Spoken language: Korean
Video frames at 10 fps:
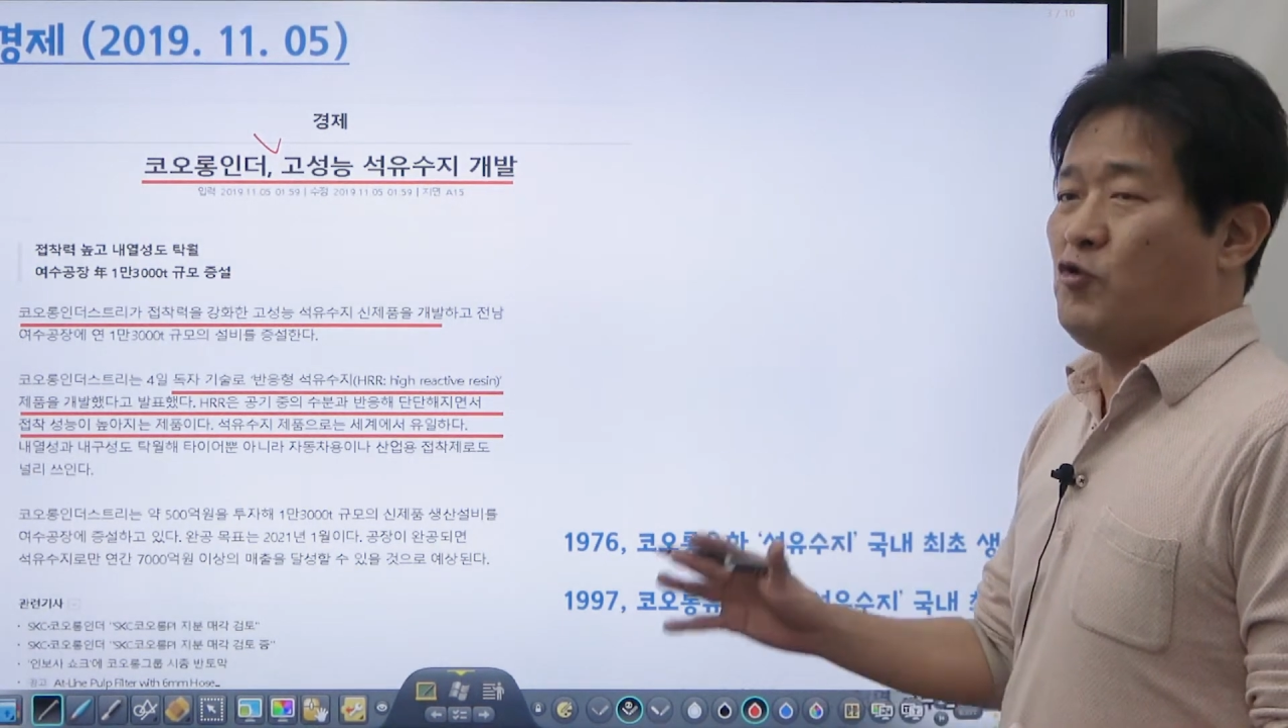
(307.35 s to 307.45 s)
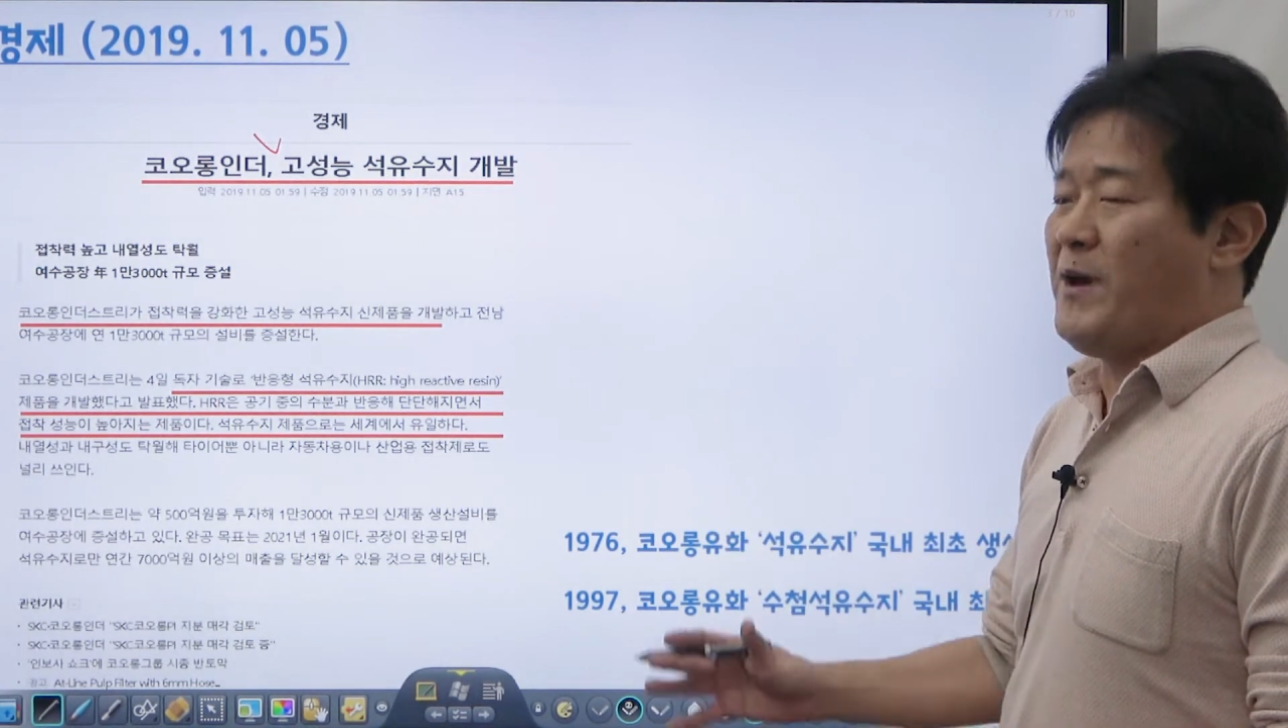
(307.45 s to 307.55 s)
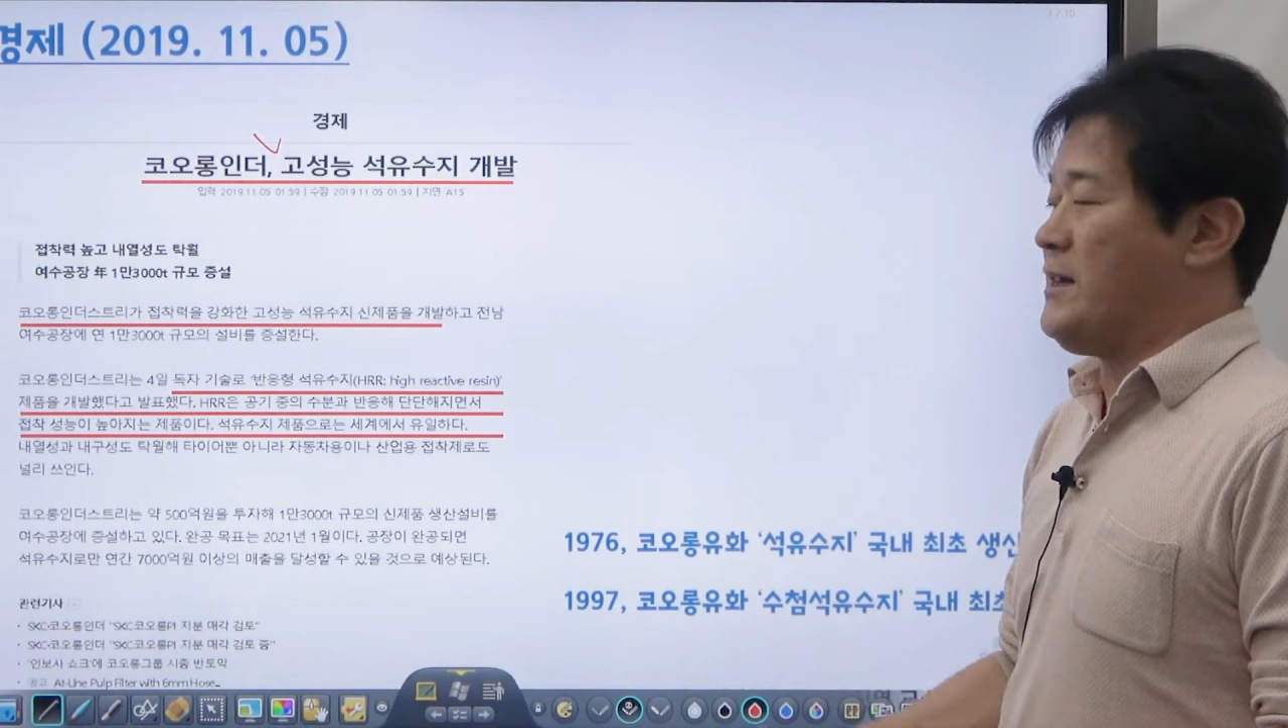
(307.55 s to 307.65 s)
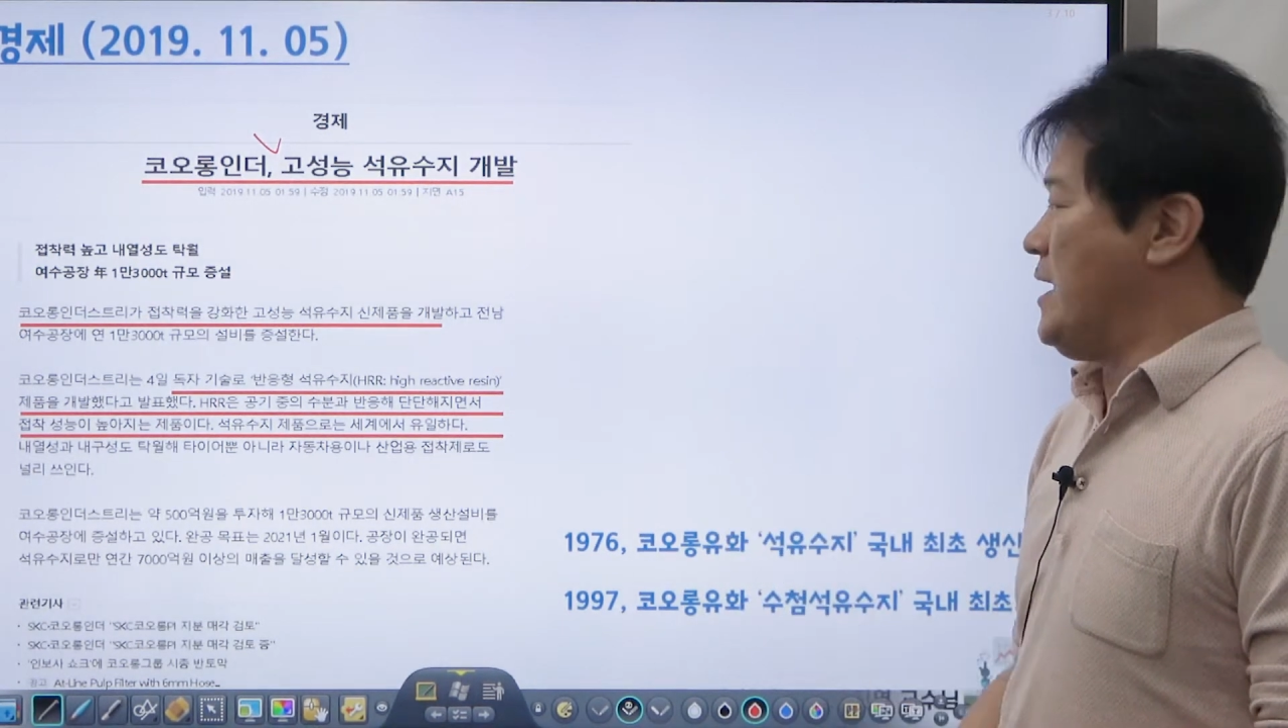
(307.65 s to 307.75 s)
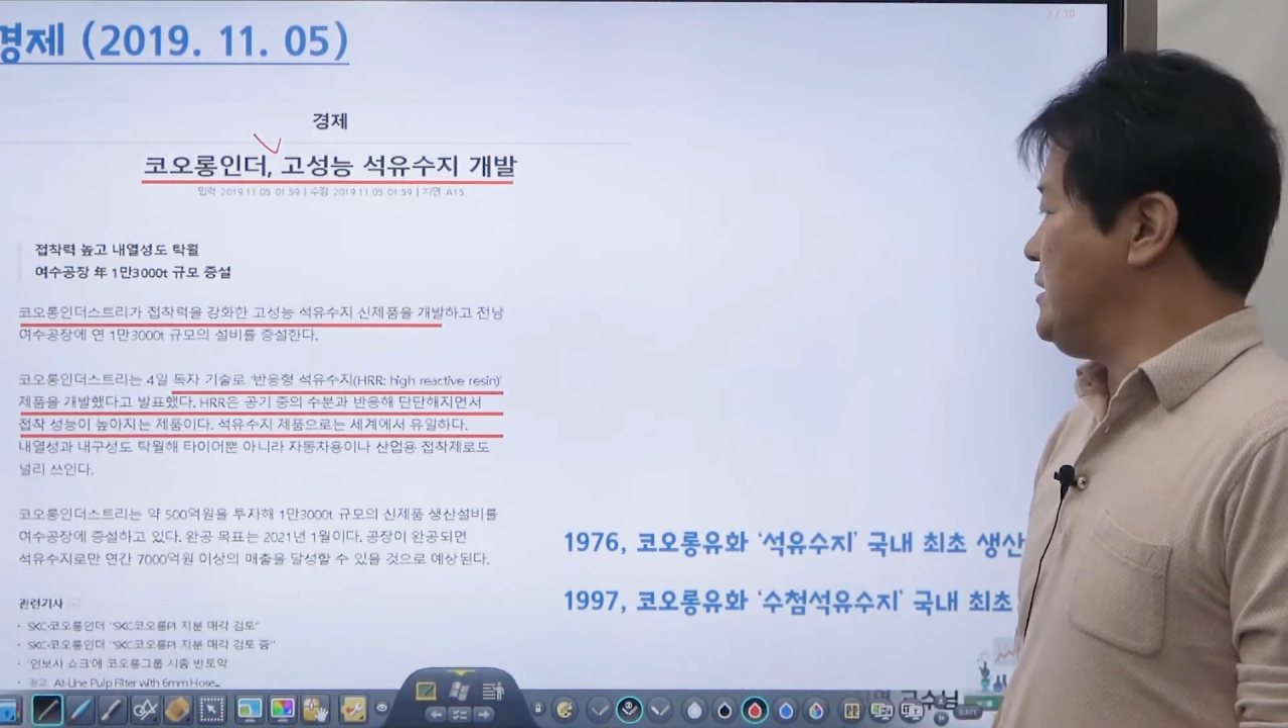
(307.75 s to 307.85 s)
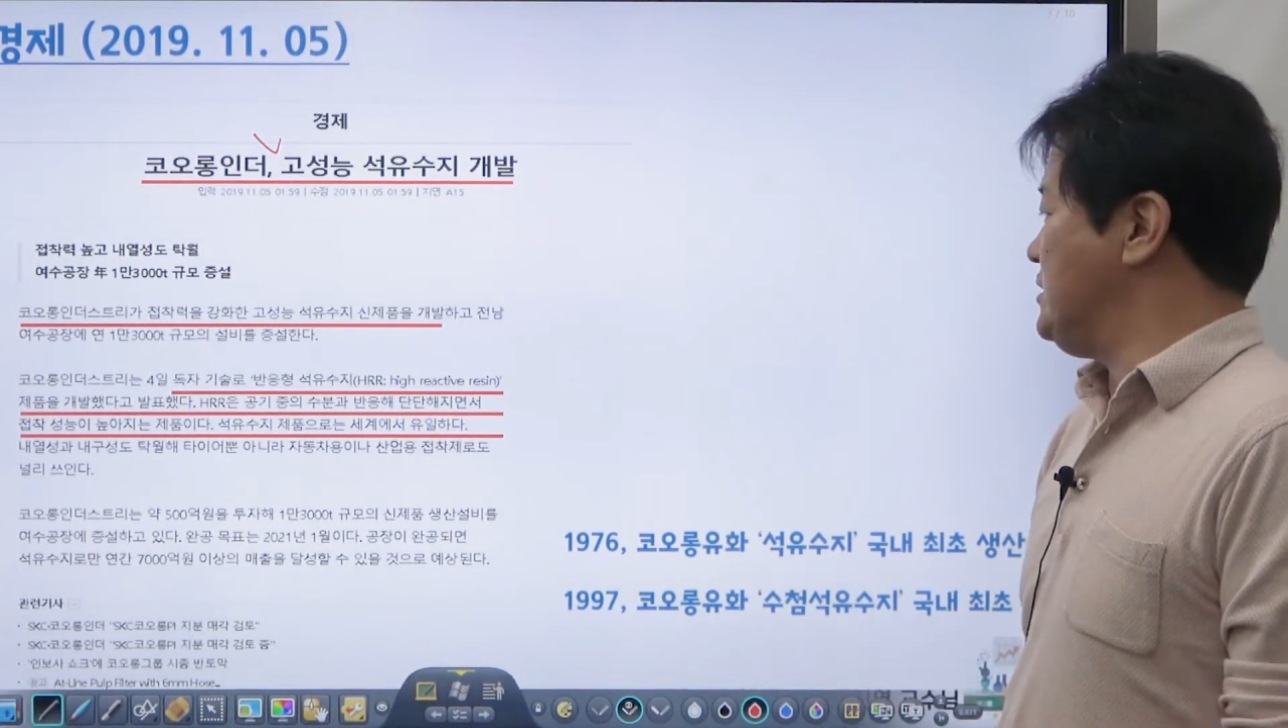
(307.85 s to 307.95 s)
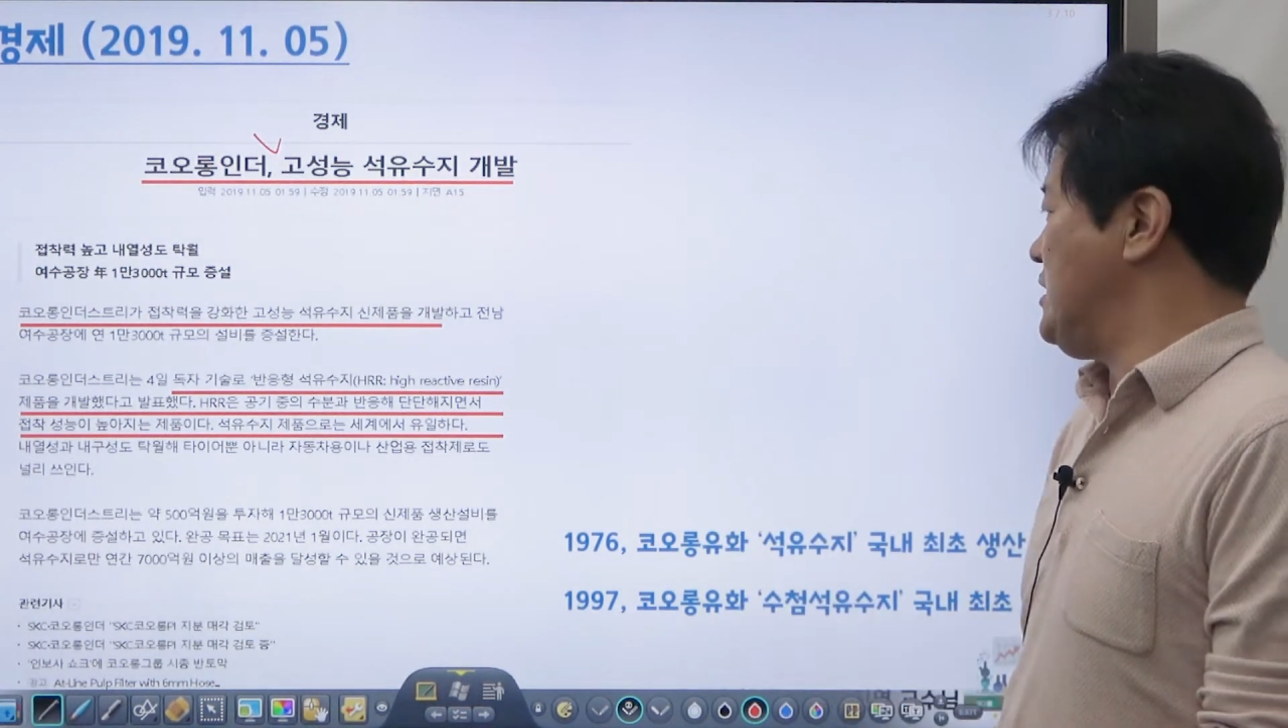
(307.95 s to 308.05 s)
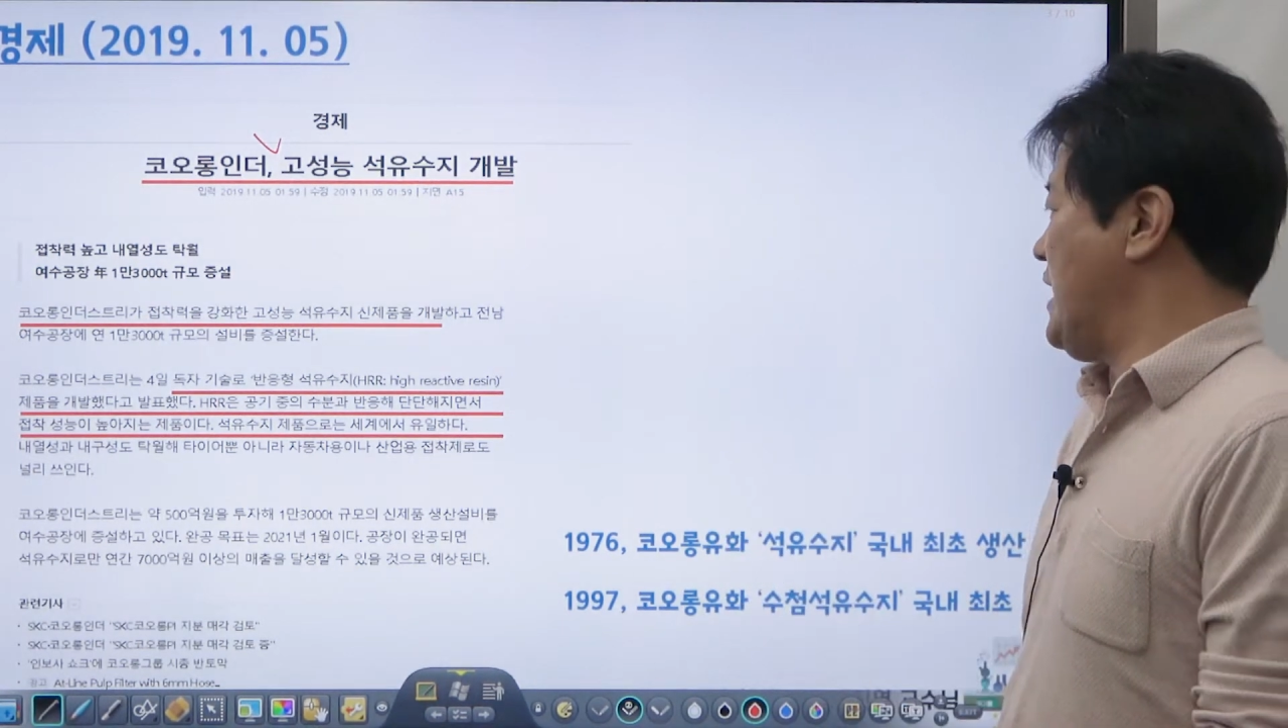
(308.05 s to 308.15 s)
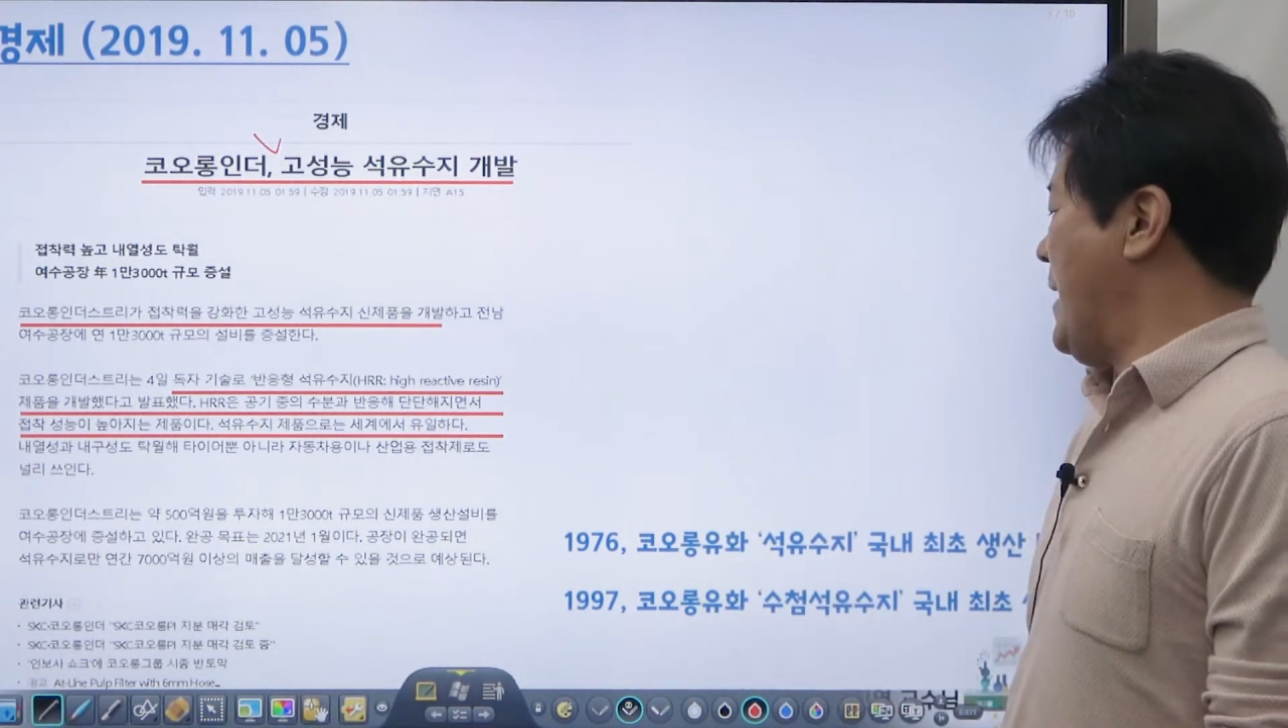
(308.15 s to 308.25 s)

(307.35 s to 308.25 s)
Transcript: 초반에 이제